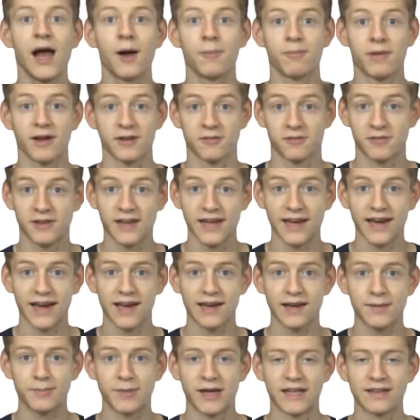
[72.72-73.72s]
Bei vier
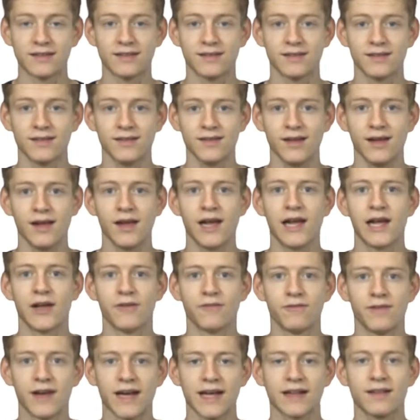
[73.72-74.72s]
Elementen
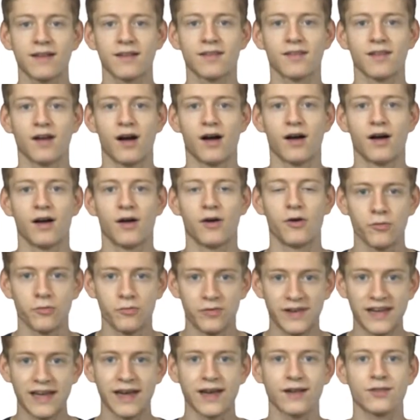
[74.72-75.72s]
wird es
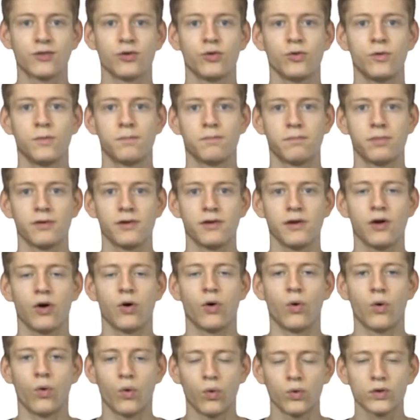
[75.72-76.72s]
Viertupel
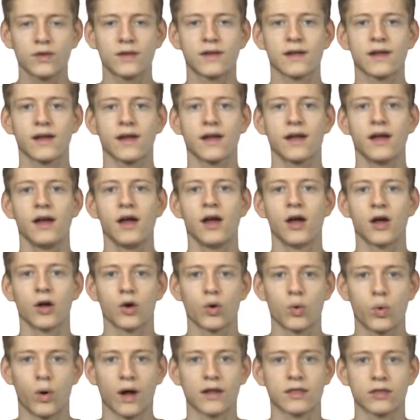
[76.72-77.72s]
oder
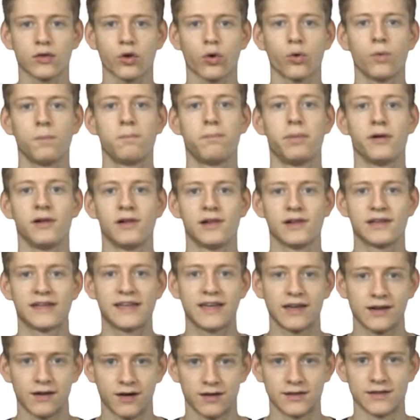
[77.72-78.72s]
Quadrupel
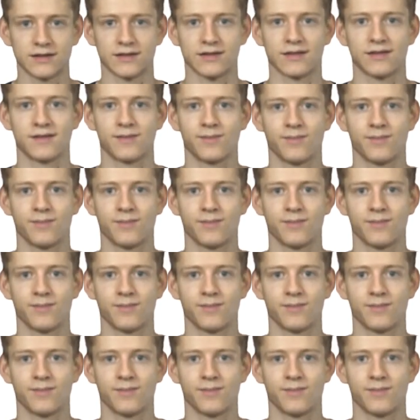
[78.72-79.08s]
genannt.